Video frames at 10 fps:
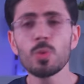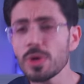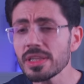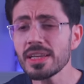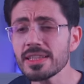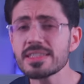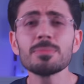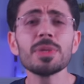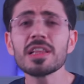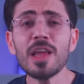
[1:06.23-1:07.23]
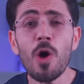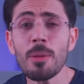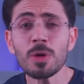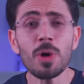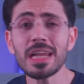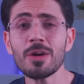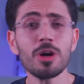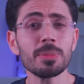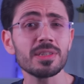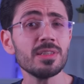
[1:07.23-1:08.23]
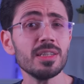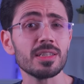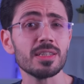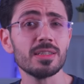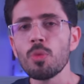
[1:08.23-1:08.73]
والريد هيدز بيطلعوا حمار وحلاوه بطيخ